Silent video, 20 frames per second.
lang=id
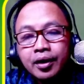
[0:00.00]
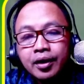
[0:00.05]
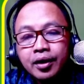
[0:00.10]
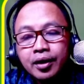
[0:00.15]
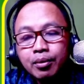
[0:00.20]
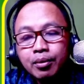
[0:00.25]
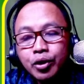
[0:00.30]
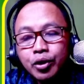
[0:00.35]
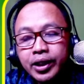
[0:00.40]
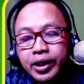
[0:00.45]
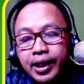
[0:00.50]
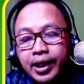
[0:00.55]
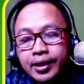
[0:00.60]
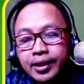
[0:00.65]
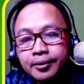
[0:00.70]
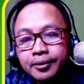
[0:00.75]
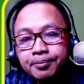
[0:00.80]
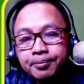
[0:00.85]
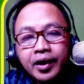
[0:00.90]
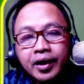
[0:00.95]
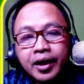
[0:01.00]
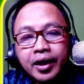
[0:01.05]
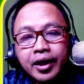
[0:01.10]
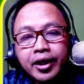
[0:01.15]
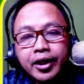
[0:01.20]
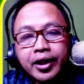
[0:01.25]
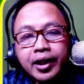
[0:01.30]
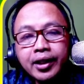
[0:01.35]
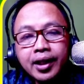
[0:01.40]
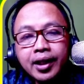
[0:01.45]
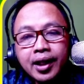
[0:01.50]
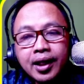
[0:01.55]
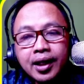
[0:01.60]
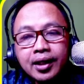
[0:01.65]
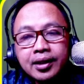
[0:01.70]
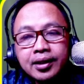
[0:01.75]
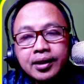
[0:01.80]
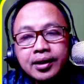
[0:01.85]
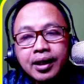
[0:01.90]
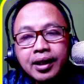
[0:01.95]
Kemudian ini
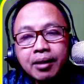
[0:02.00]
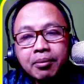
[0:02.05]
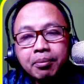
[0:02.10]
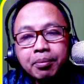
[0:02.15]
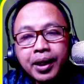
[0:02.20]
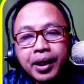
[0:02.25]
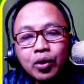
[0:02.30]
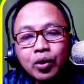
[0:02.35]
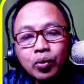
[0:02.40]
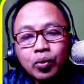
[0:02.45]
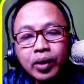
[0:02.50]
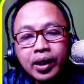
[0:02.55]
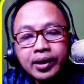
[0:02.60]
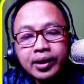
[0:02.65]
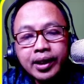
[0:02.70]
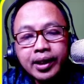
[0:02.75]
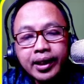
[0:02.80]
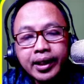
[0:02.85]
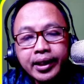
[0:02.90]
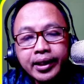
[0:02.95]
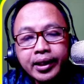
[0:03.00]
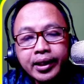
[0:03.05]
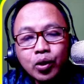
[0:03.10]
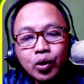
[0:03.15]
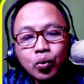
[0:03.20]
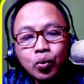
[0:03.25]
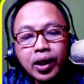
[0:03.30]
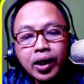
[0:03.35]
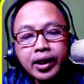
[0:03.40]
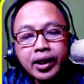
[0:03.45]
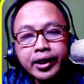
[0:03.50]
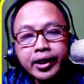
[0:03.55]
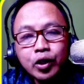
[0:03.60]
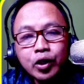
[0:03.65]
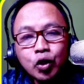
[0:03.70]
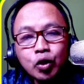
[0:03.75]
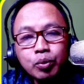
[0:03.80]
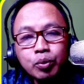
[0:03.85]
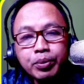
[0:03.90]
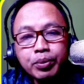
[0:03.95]
adalah tampak luar dari ruang
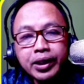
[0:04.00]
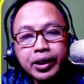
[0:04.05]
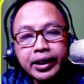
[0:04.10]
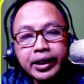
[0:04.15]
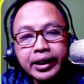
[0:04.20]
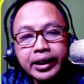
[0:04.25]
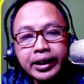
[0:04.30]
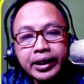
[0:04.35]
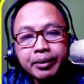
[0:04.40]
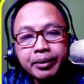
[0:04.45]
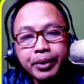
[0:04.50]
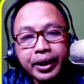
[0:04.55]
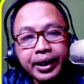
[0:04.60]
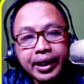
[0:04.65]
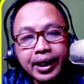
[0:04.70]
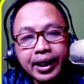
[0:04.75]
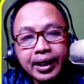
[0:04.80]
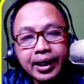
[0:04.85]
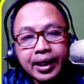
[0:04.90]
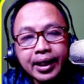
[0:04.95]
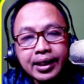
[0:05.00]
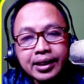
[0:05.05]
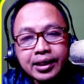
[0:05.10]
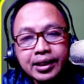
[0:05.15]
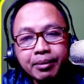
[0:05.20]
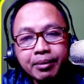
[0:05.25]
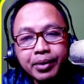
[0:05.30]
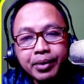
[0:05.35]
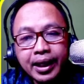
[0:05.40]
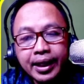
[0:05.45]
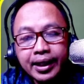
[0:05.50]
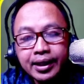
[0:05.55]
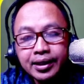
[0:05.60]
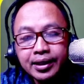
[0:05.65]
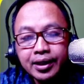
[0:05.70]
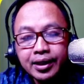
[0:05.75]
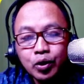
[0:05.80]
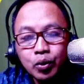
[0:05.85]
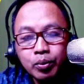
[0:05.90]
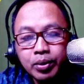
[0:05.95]
rekrutmen di BKK SMKN
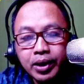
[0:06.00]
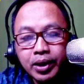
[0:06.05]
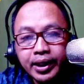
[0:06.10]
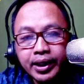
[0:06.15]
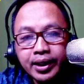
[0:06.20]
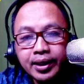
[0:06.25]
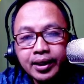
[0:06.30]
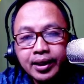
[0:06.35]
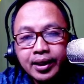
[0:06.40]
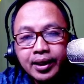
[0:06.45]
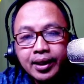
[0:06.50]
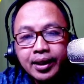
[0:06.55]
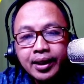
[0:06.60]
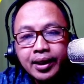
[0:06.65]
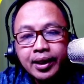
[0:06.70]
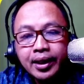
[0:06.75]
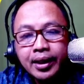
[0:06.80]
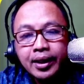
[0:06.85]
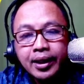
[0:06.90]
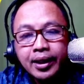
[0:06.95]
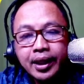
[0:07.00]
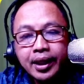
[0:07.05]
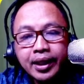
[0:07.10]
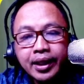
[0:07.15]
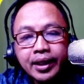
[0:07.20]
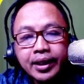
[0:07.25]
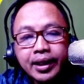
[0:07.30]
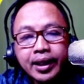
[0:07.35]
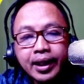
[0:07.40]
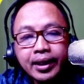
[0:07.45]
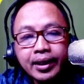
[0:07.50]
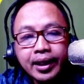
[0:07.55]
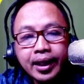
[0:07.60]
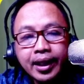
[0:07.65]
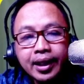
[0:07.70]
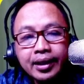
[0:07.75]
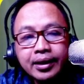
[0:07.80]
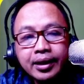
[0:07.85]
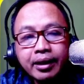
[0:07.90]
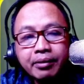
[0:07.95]
1 Bangil dan ini
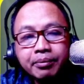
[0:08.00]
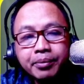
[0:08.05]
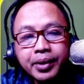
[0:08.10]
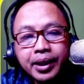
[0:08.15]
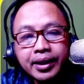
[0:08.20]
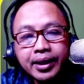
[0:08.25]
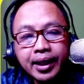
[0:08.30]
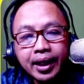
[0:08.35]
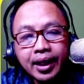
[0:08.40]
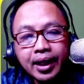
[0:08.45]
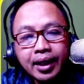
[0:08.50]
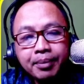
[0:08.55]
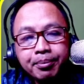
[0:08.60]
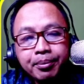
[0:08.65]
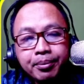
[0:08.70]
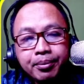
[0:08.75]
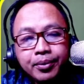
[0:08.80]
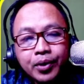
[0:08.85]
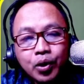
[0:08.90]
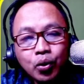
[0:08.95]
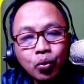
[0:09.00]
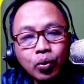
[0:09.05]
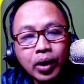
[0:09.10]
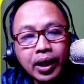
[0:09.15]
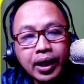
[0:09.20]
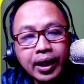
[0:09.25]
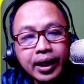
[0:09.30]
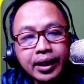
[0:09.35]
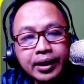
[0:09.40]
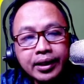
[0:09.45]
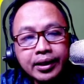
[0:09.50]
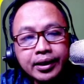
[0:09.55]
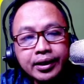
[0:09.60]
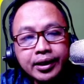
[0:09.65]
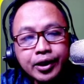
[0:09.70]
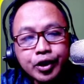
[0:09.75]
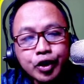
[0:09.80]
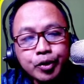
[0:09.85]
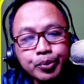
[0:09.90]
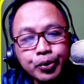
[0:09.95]
adalah tampak dalam ruangan
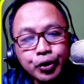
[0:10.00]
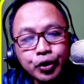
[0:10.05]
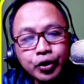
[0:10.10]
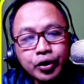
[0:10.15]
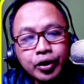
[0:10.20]
tersebut.